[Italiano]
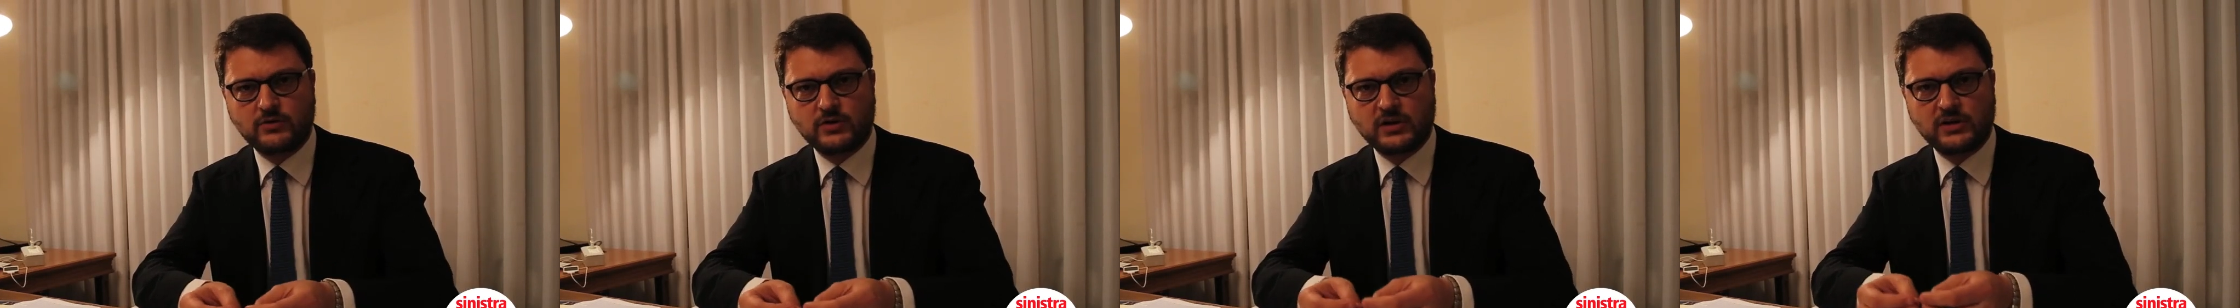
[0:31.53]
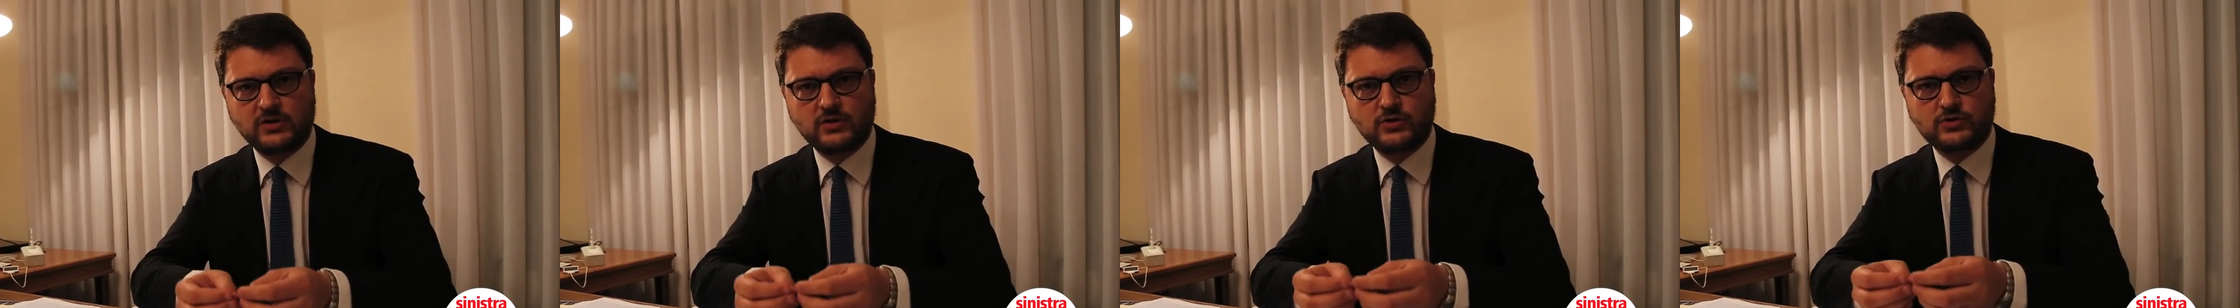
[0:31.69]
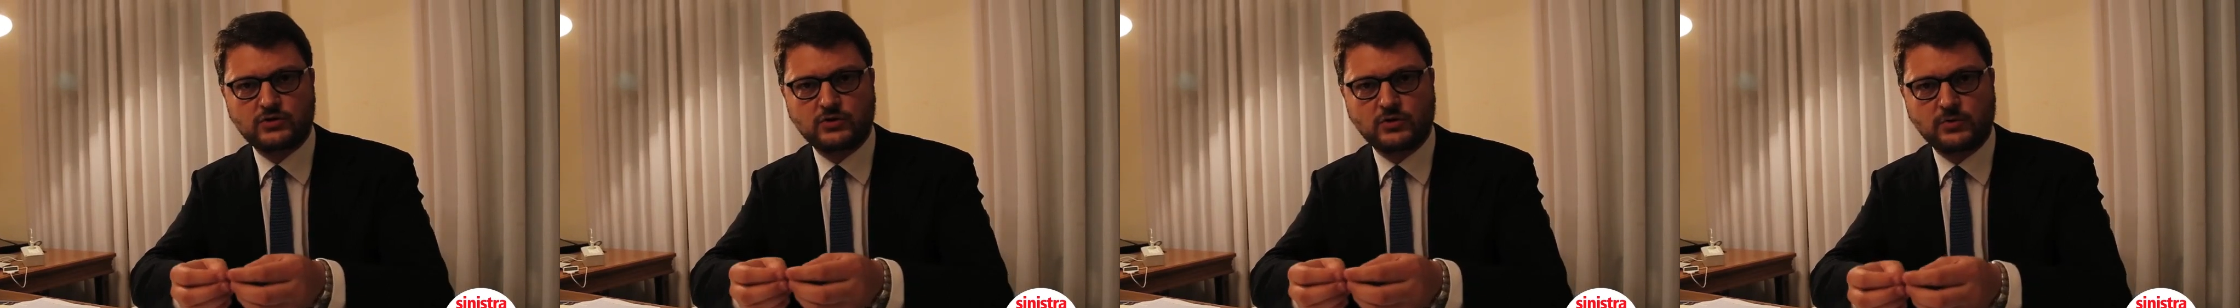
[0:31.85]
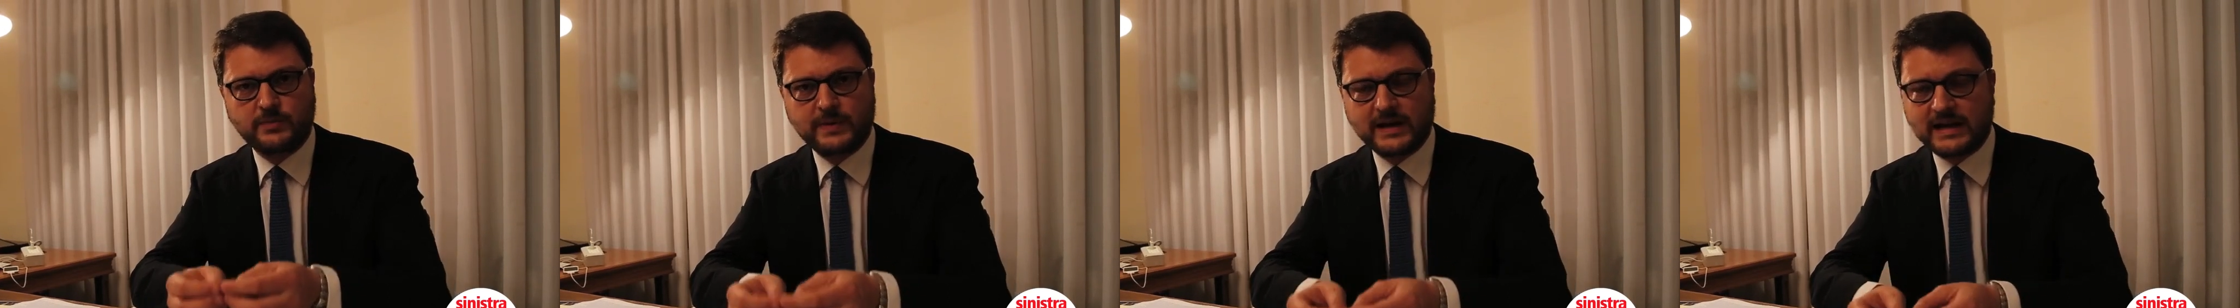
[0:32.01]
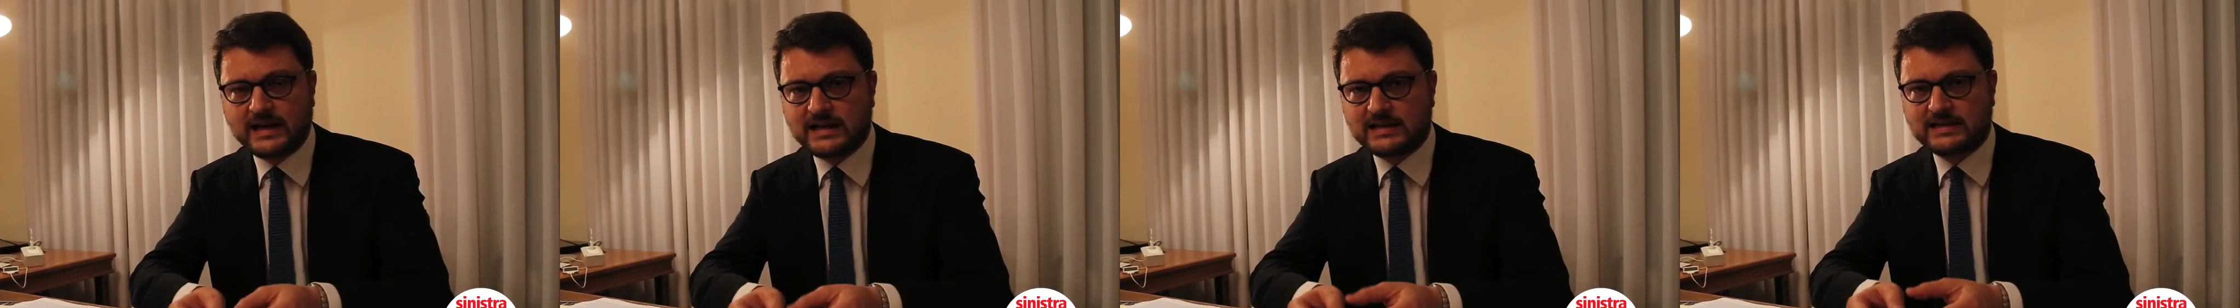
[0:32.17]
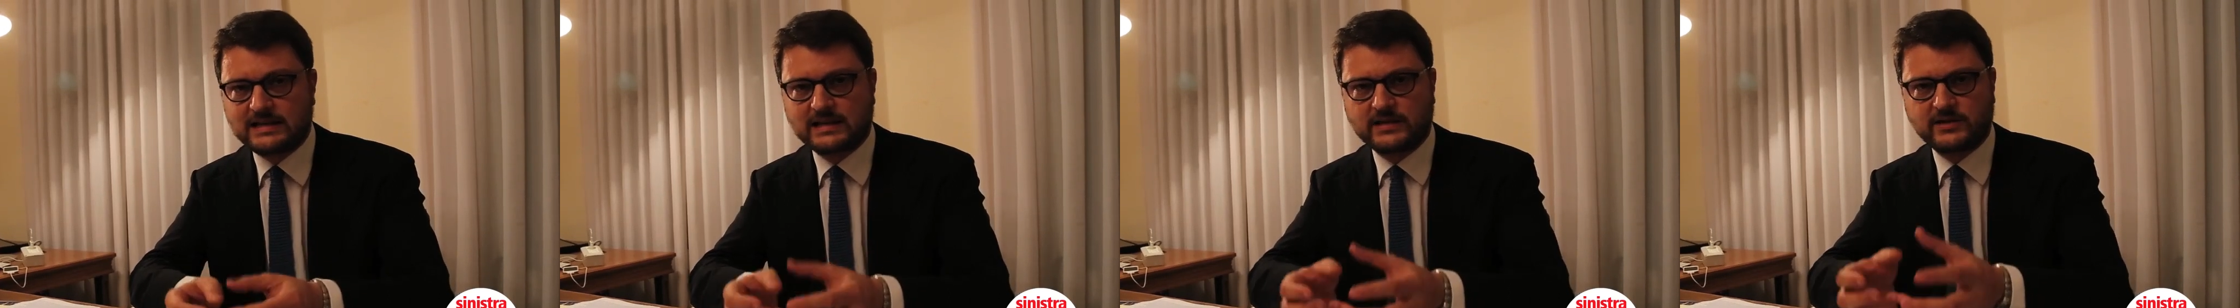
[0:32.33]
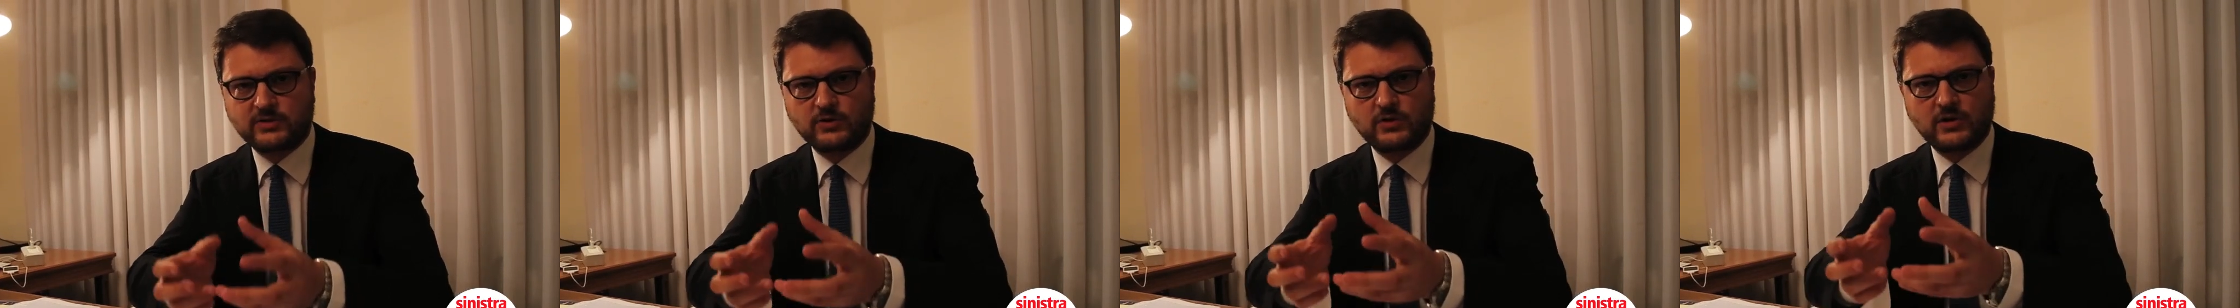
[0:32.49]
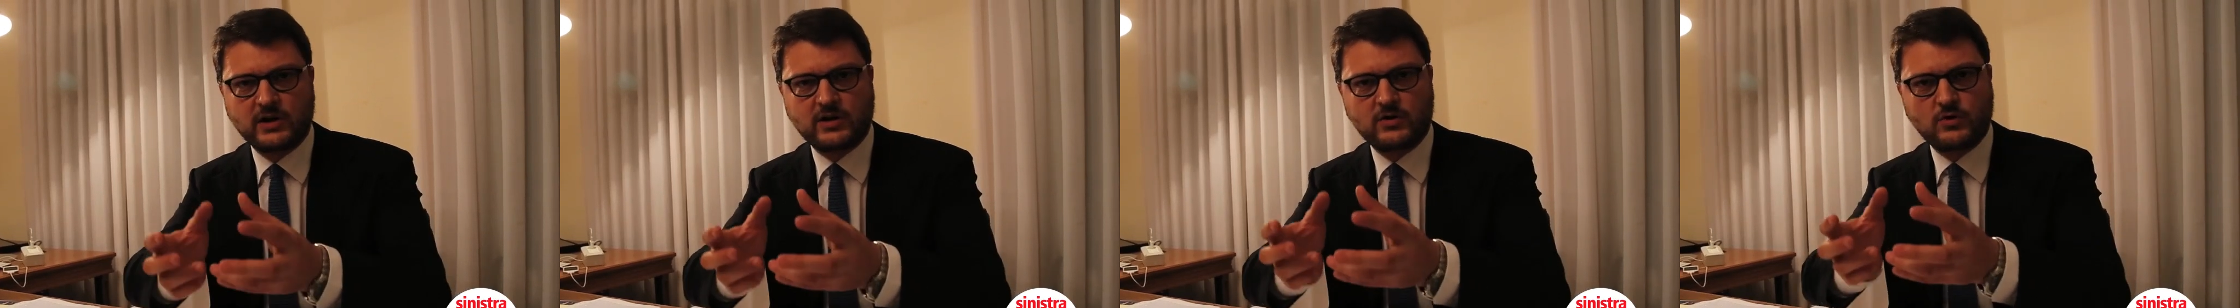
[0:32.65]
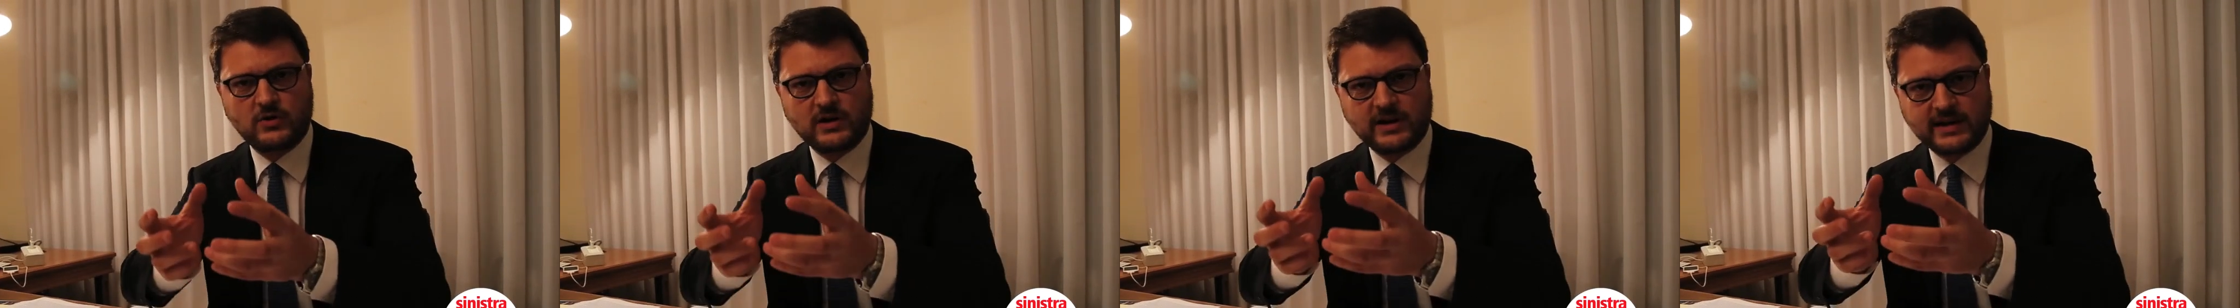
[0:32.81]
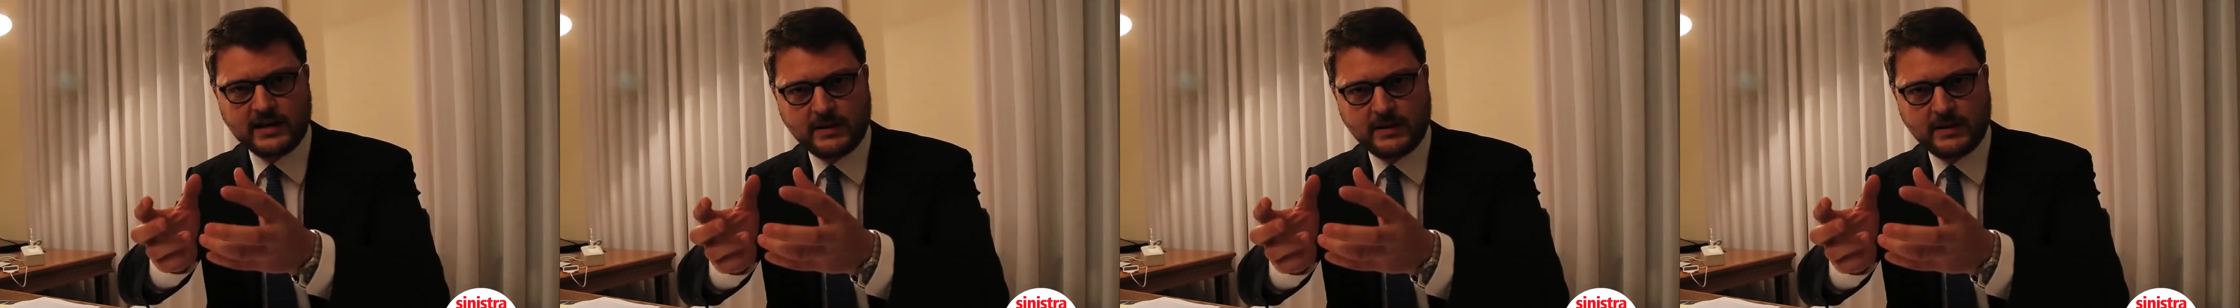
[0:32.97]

nel nostro paese e sono ancora